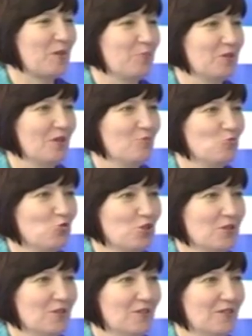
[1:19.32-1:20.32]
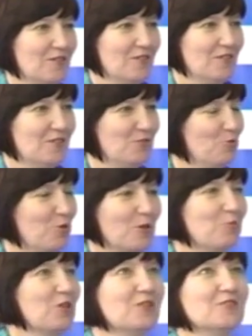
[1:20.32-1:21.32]
Потому что, когда ты только
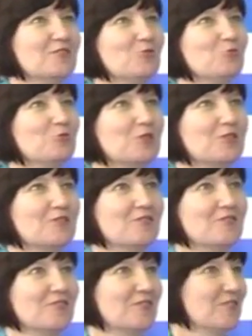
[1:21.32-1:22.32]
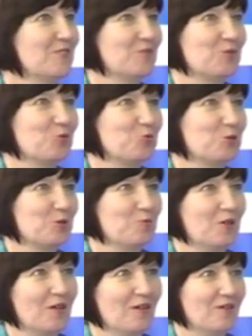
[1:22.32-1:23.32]
баллотируешься, естественно, у
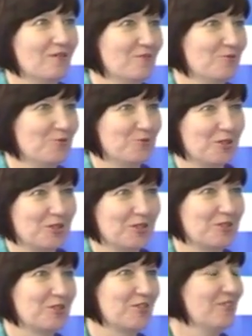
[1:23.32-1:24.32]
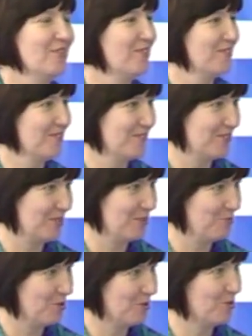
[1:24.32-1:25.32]
тебя ну, такие крылья,
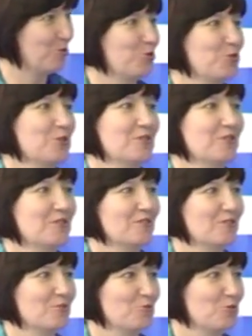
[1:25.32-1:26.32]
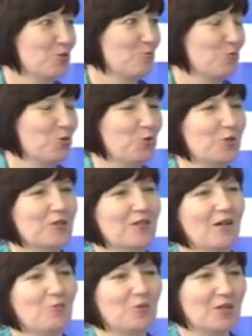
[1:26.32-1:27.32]
тебе хочется сделать очень
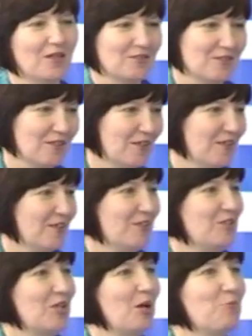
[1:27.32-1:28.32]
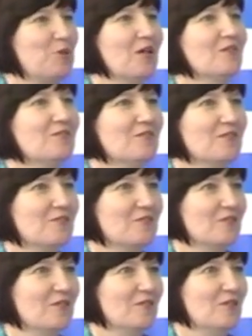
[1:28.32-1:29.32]
многое, объять необъятное,
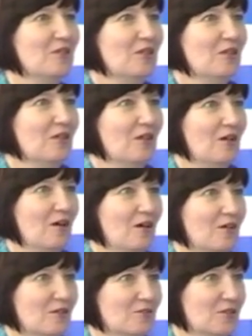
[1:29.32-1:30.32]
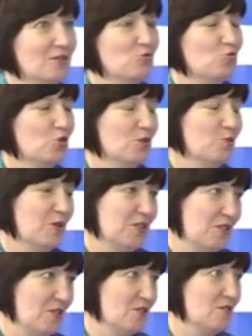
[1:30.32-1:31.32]
да. А когда ты уже
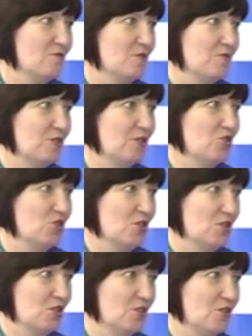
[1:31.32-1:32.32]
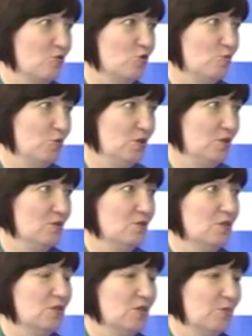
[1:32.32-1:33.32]
непосредственно встречаешься с людьми,
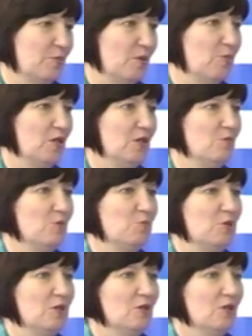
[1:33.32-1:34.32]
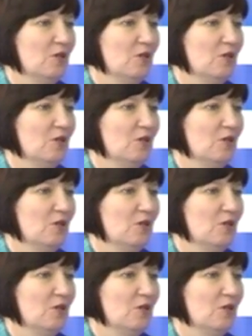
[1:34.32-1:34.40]
с их проблемами,